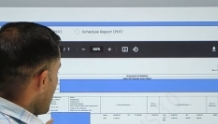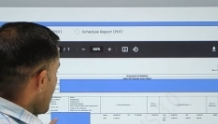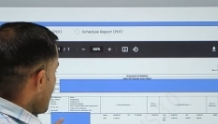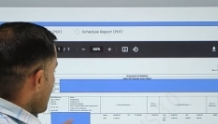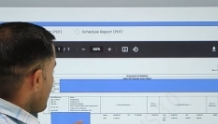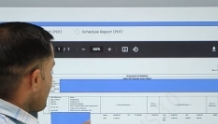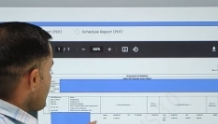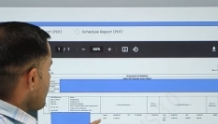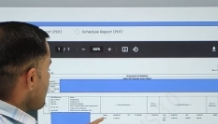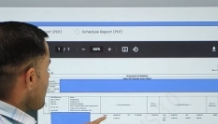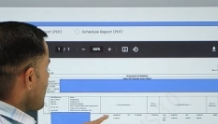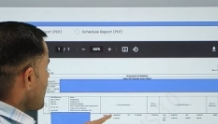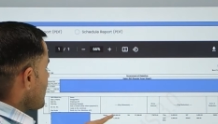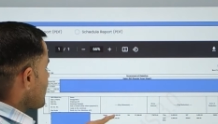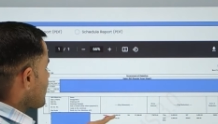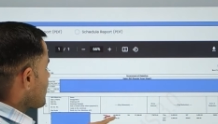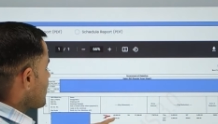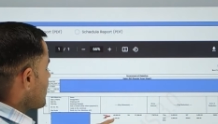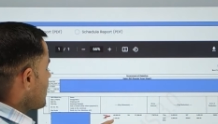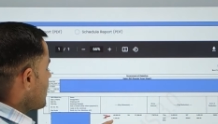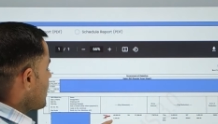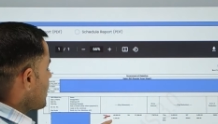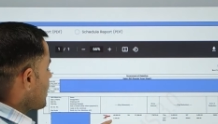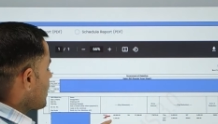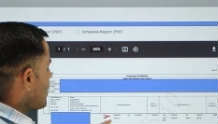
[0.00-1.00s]
नाम
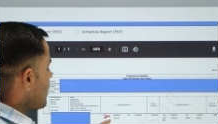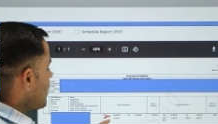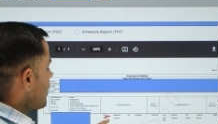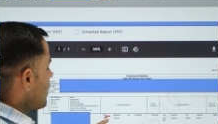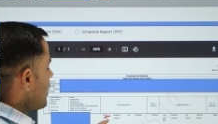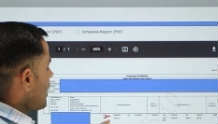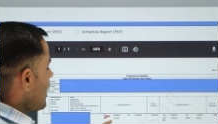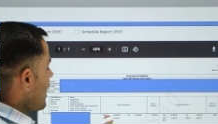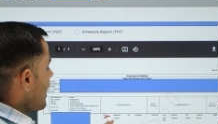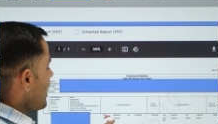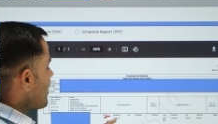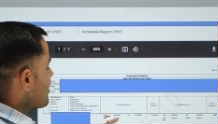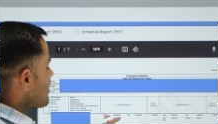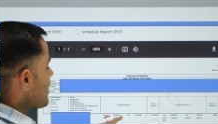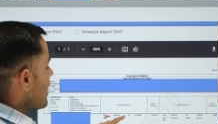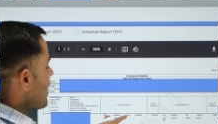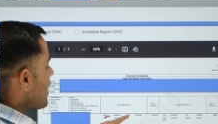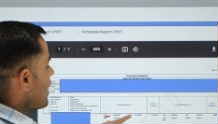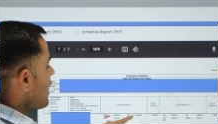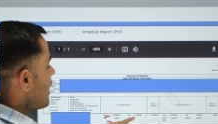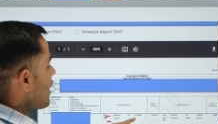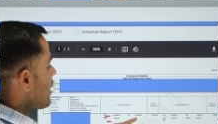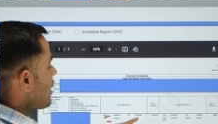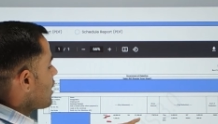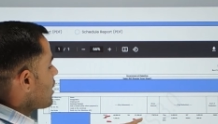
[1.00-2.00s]
बेसिक एच
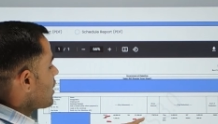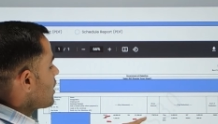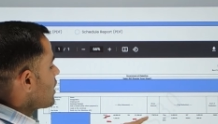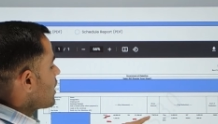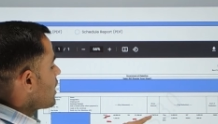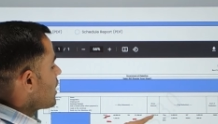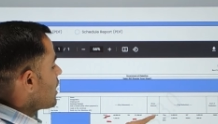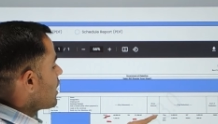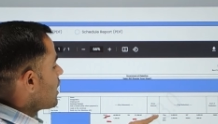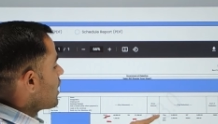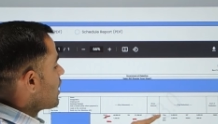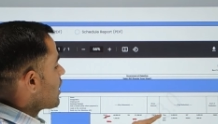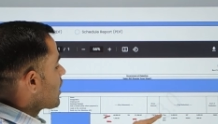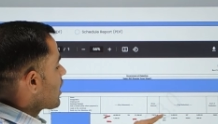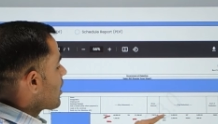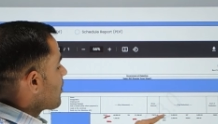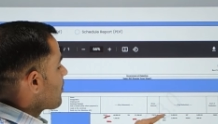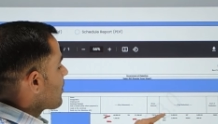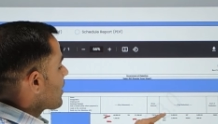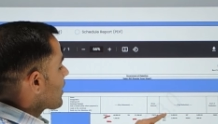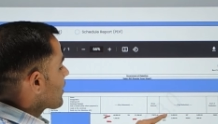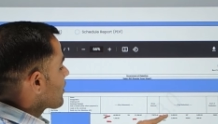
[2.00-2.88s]
आर ए डी ए इनकम